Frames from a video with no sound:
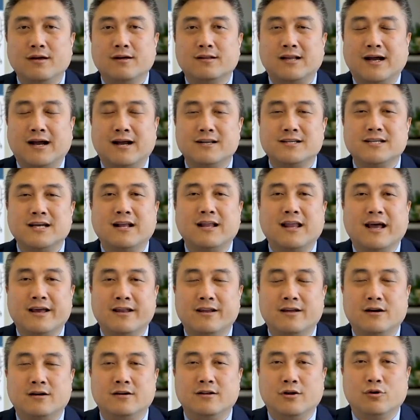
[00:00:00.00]
当然将来
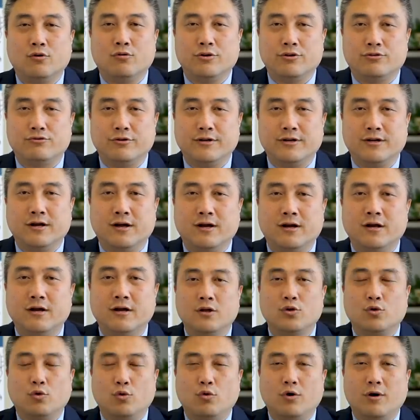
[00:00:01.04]
呢可能会随着
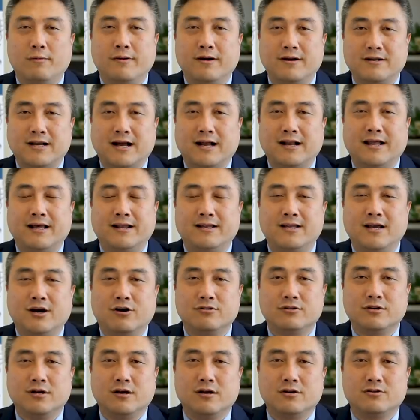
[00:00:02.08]
通货膨胀来
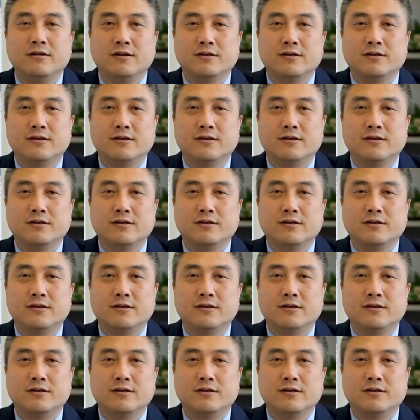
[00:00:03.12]
调整。